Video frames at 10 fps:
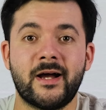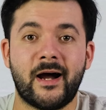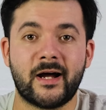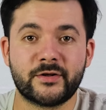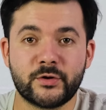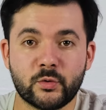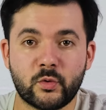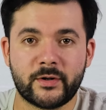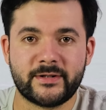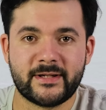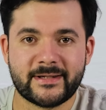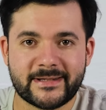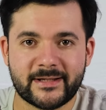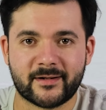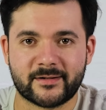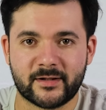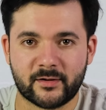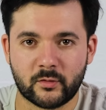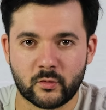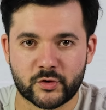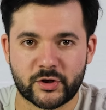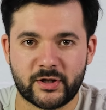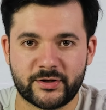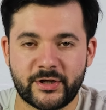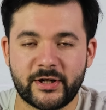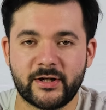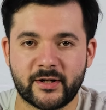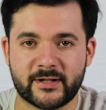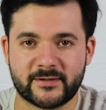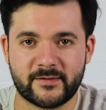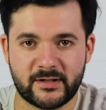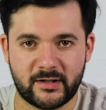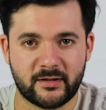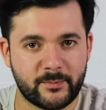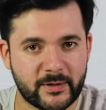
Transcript: одной десертной ложке три раза в день.